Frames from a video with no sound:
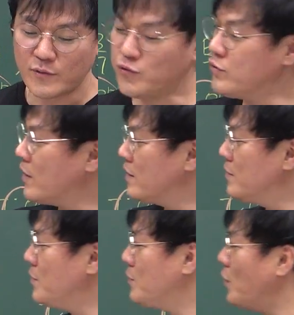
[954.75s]
둘다
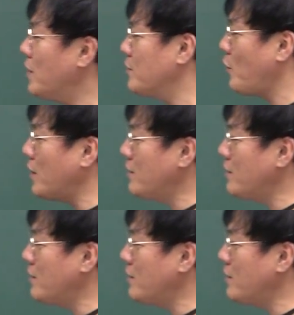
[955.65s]
이름이 왜, 왜